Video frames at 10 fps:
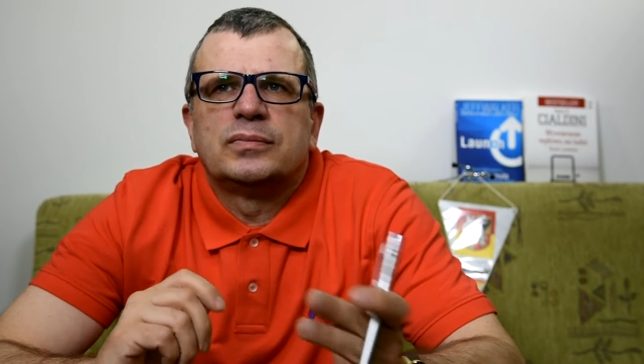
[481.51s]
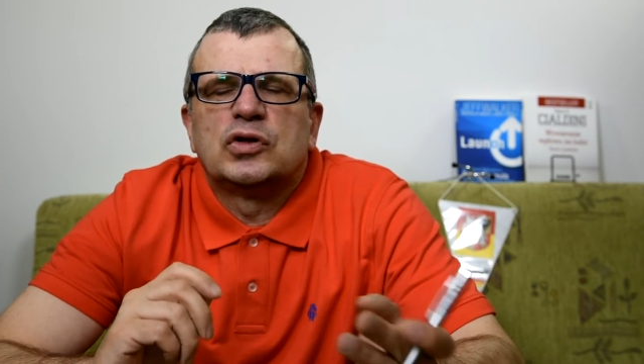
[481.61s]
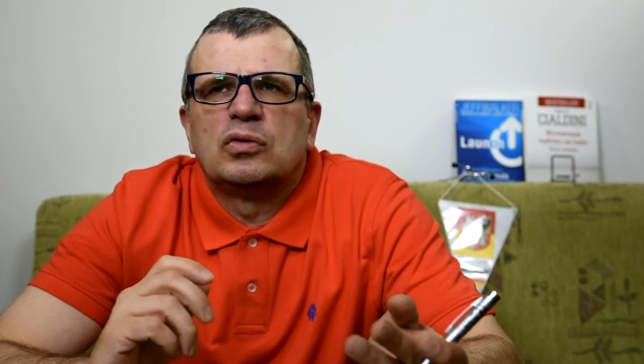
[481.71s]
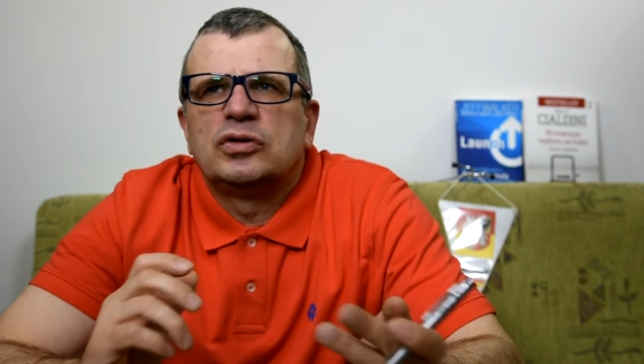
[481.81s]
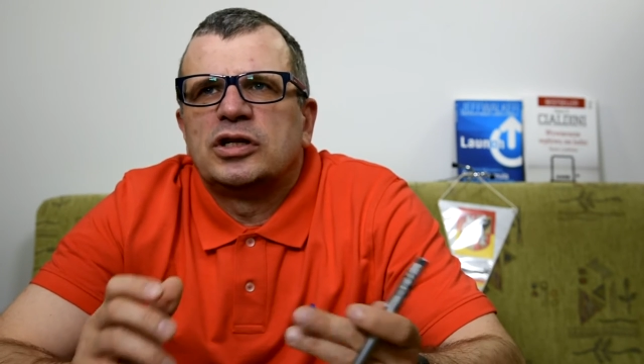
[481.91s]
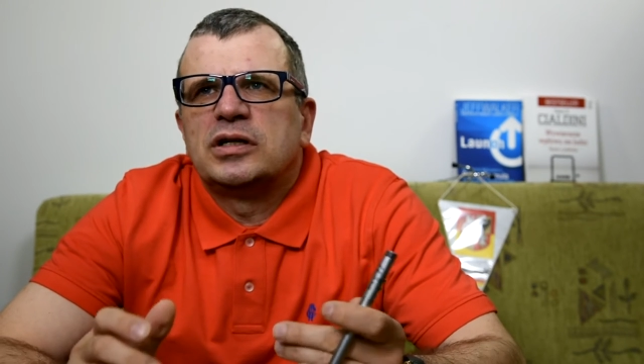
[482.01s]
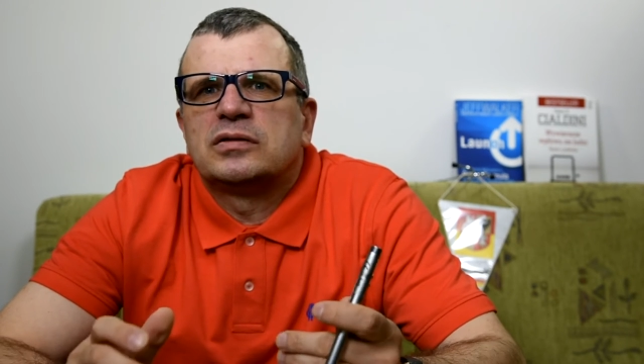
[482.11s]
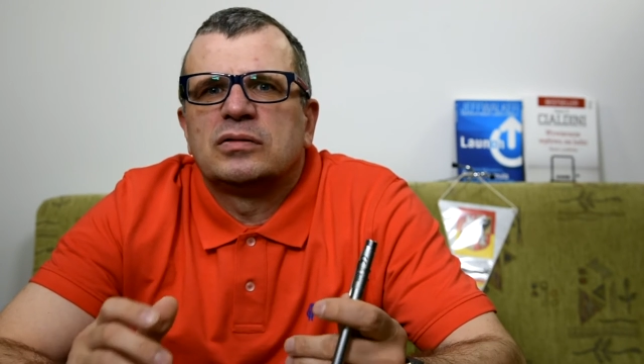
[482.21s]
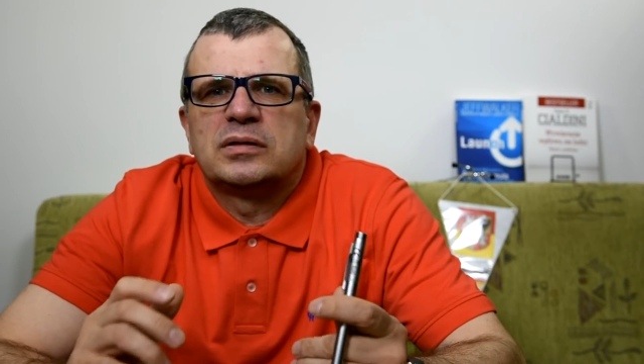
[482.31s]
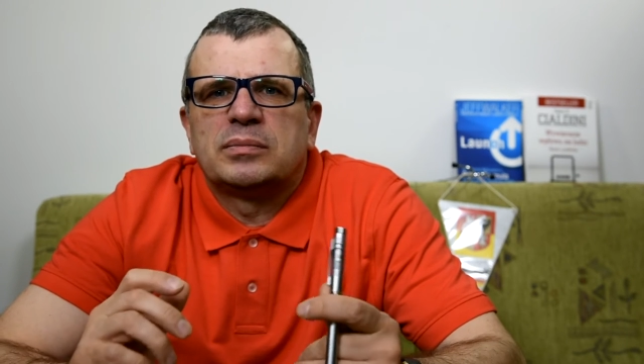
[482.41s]
y, no ludzie nie
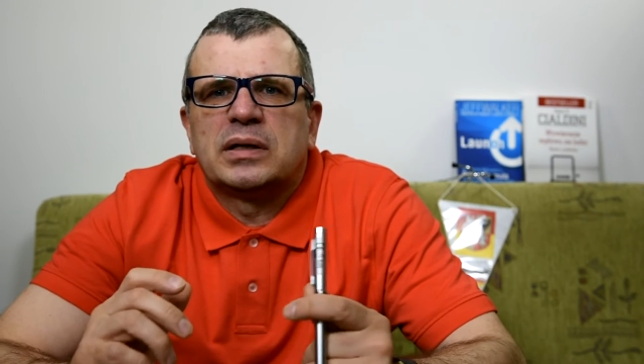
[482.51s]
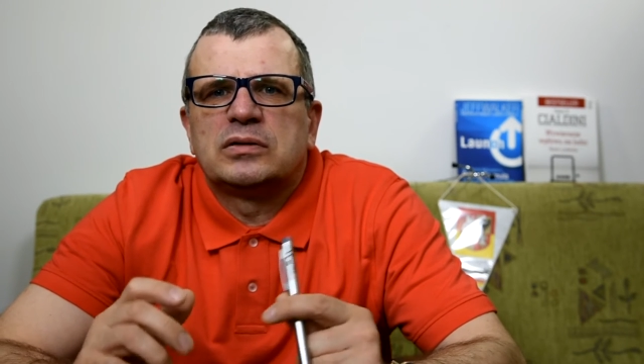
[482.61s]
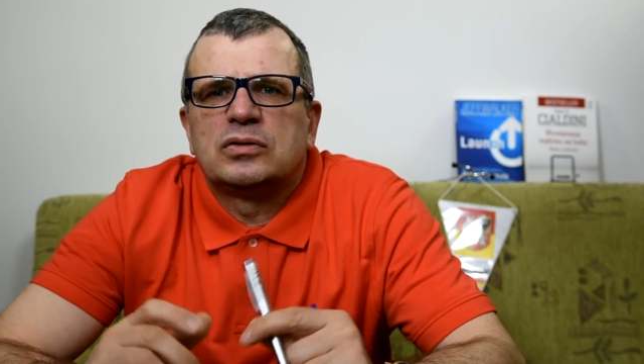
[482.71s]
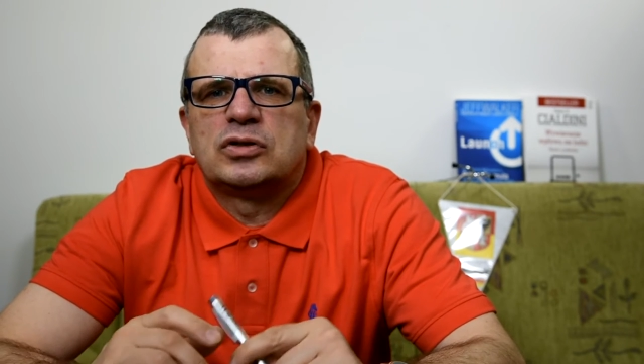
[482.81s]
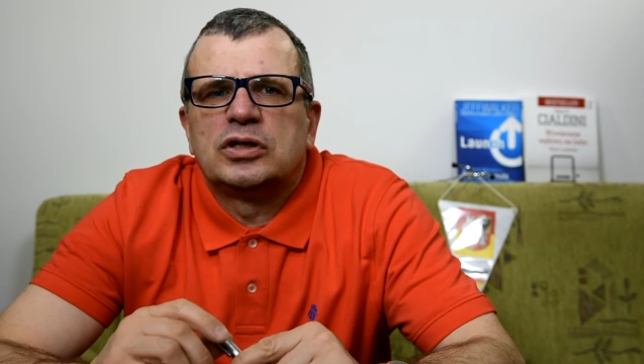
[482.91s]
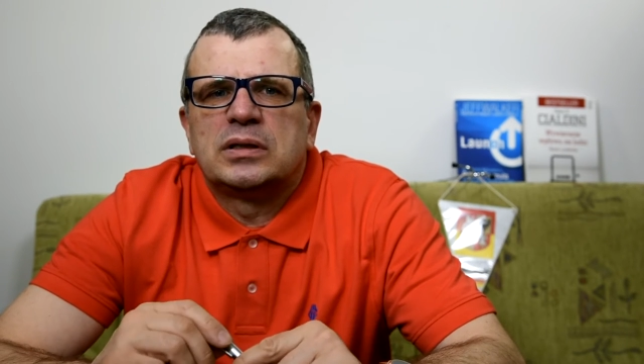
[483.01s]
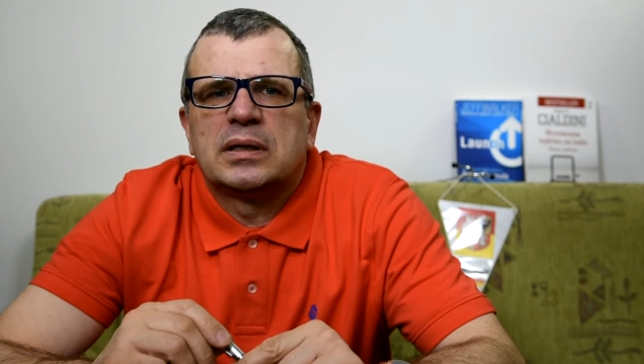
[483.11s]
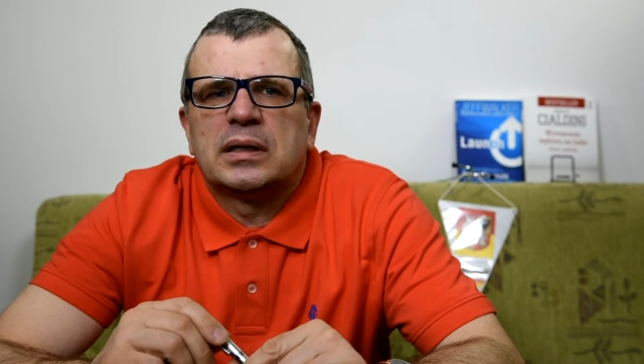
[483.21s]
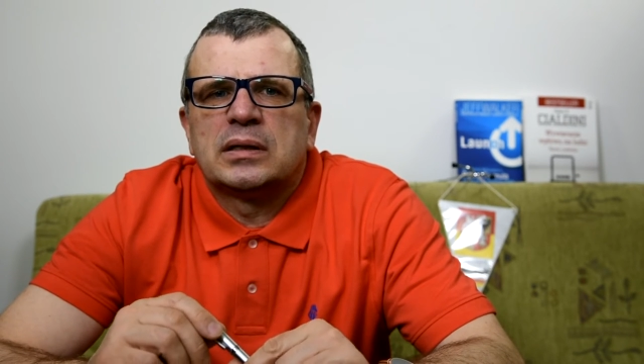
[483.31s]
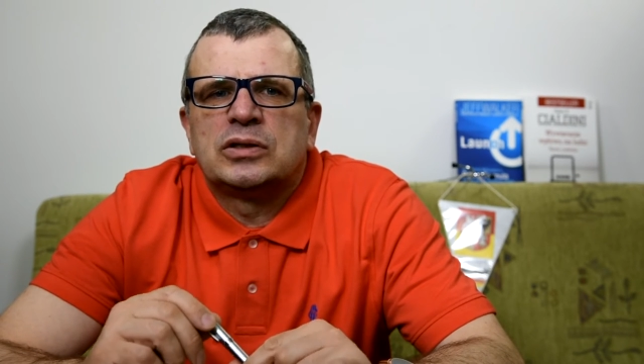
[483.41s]
chcą za bardzo
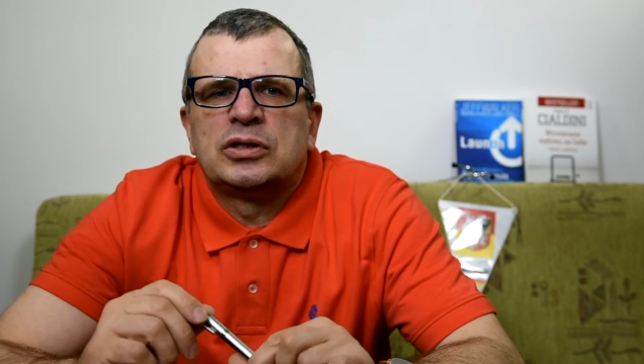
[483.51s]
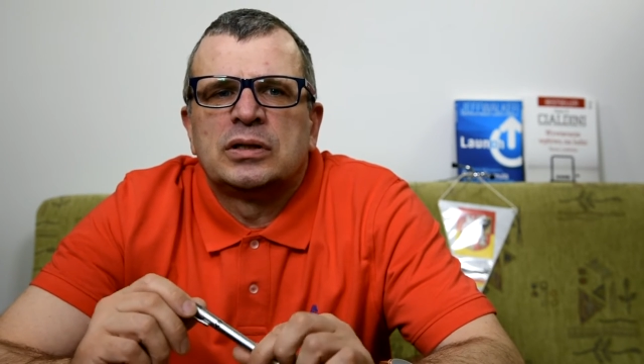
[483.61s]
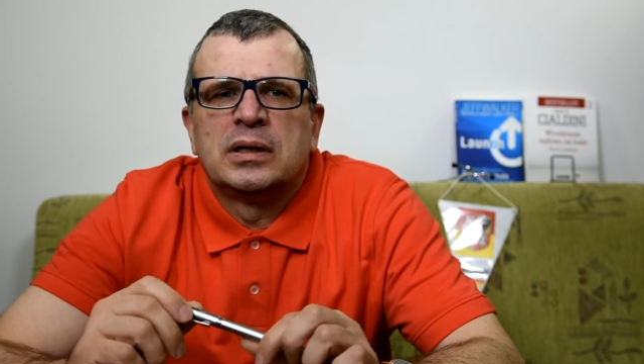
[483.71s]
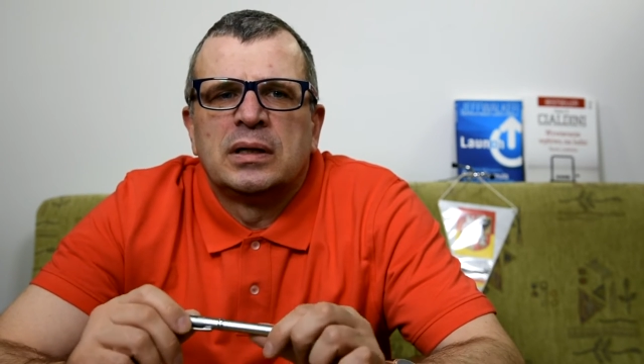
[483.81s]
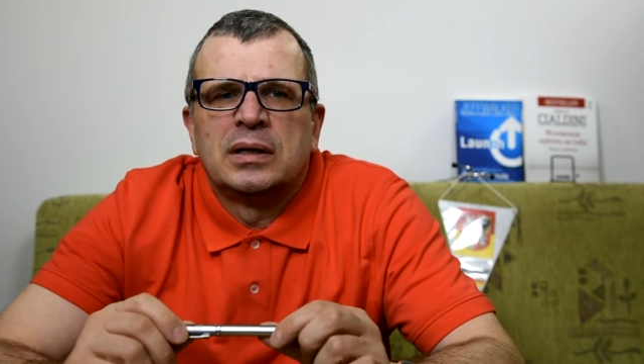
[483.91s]
czytać